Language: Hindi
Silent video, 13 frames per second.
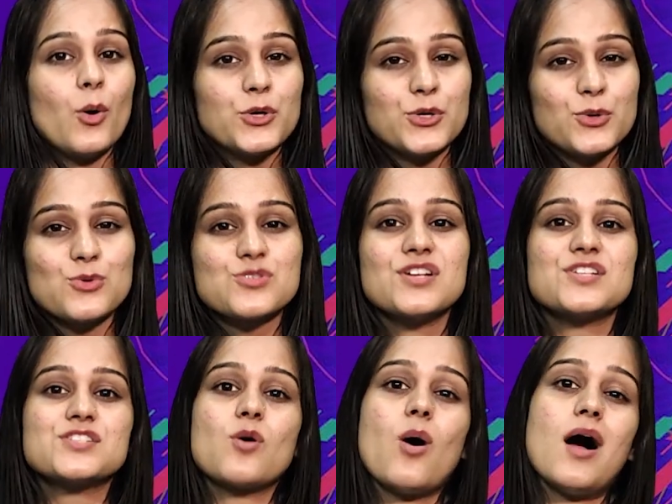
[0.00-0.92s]
और
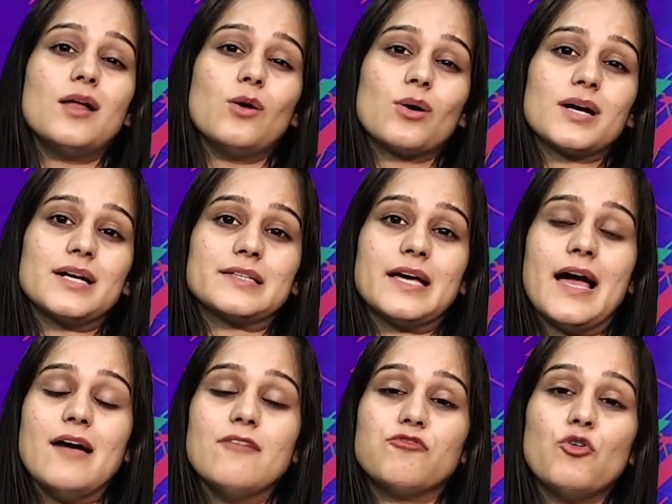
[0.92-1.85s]
यूजर्स को अलो करता
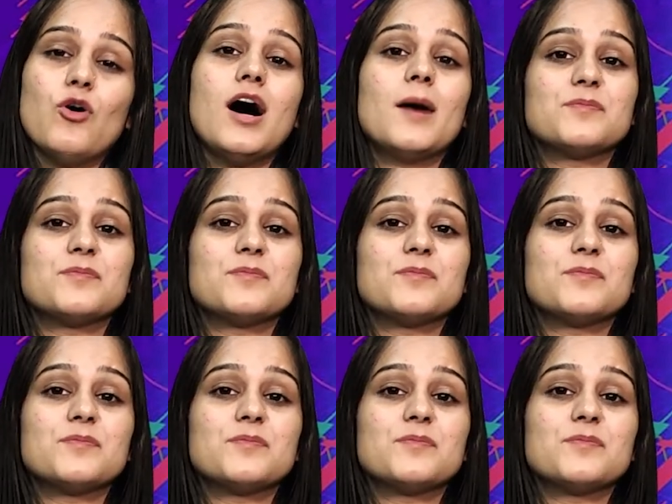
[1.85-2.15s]
है वो